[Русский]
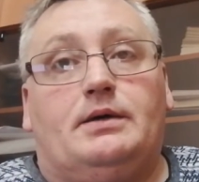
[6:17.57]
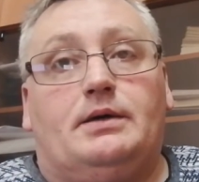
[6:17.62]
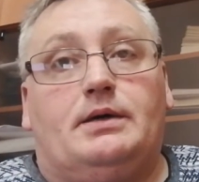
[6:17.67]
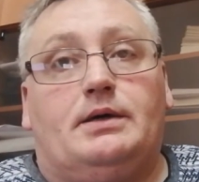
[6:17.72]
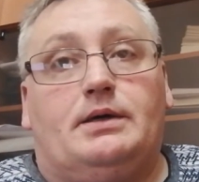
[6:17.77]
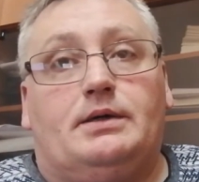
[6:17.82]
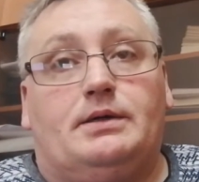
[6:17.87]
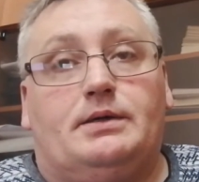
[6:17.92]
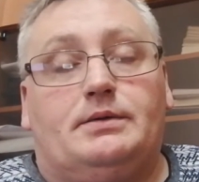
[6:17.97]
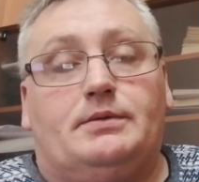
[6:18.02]

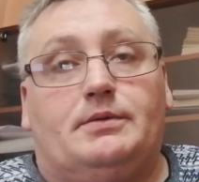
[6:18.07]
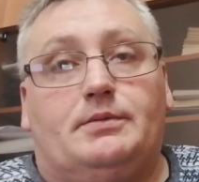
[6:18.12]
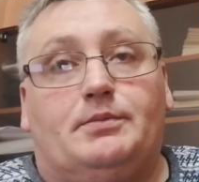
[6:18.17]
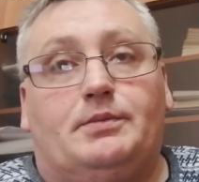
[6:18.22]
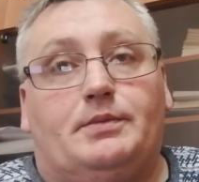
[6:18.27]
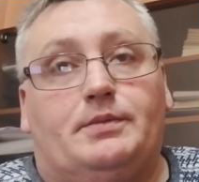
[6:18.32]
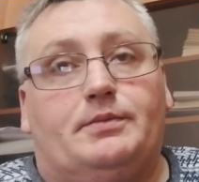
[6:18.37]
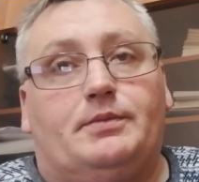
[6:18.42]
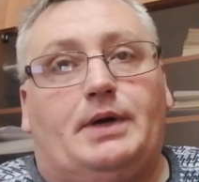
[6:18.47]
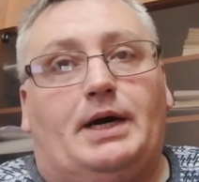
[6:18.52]
э,
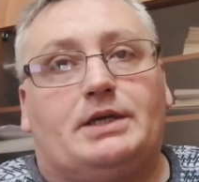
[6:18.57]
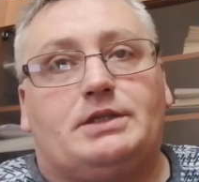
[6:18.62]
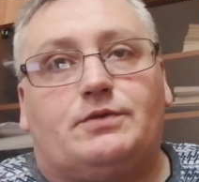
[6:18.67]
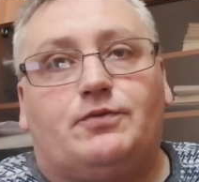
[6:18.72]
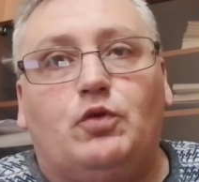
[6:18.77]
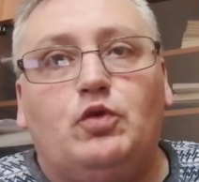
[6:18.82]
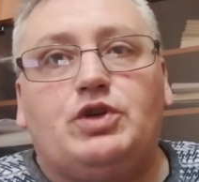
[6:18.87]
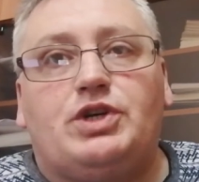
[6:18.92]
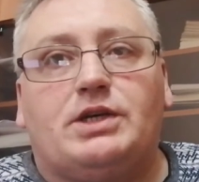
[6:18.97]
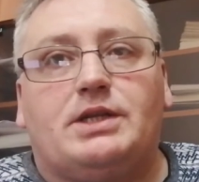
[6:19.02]

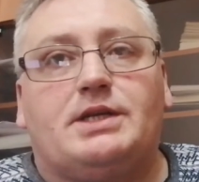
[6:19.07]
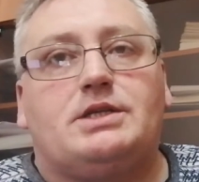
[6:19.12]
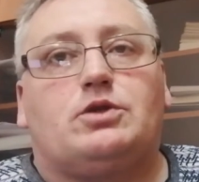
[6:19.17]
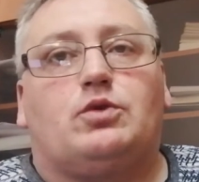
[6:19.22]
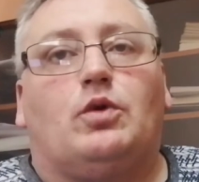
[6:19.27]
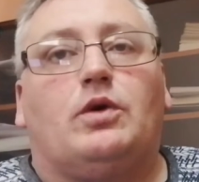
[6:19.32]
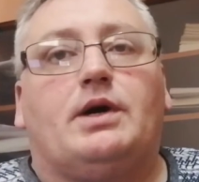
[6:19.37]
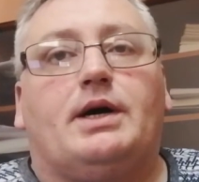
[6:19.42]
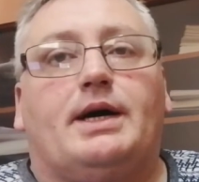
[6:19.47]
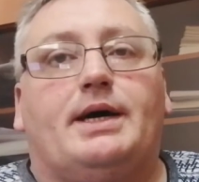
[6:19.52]

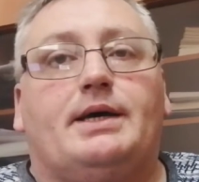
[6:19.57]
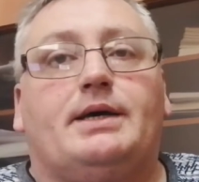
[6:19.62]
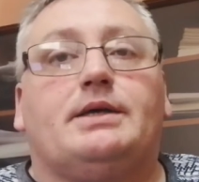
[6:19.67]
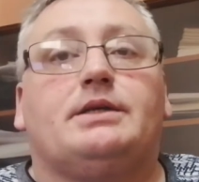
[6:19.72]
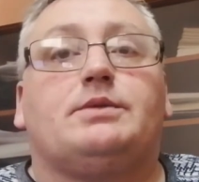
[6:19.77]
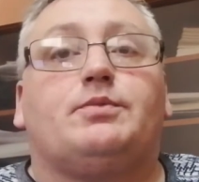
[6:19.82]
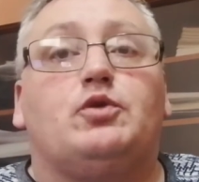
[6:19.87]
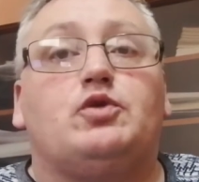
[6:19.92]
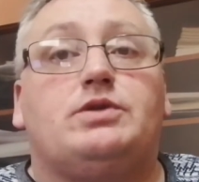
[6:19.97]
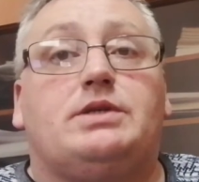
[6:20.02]
озвучилась только
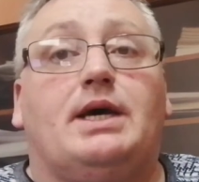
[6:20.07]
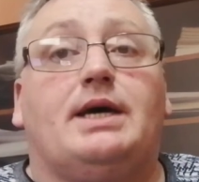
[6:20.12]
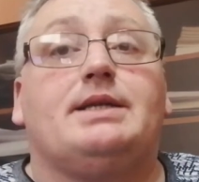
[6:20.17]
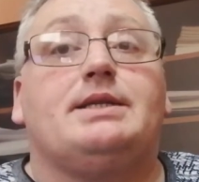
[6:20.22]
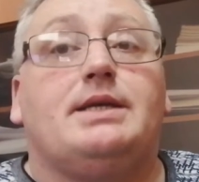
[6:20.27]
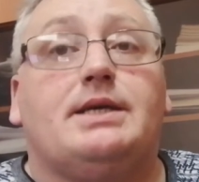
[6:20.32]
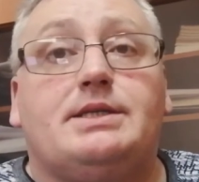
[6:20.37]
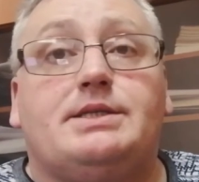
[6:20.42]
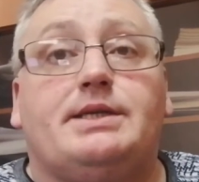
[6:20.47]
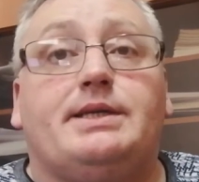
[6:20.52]
спустя
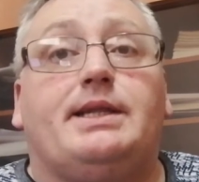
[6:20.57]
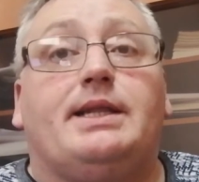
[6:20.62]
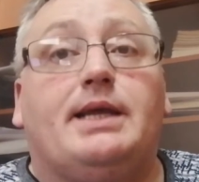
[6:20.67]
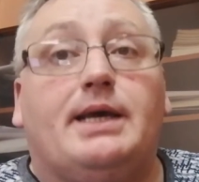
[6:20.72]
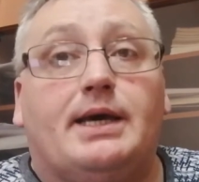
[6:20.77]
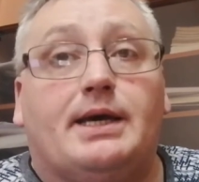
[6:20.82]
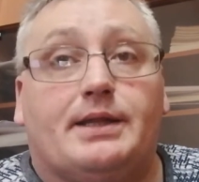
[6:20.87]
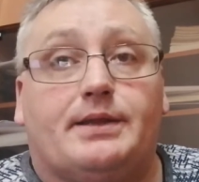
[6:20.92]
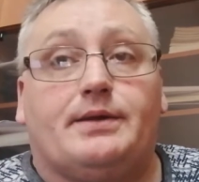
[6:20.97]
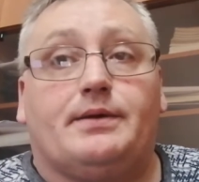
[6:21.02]
10
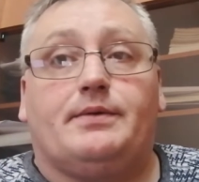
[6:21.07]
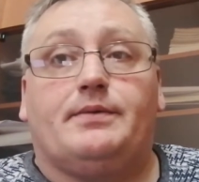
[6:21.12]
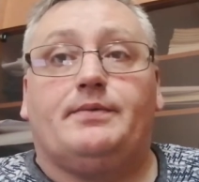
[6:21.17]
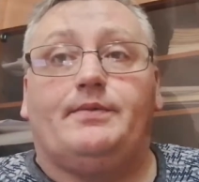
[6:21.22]
лет.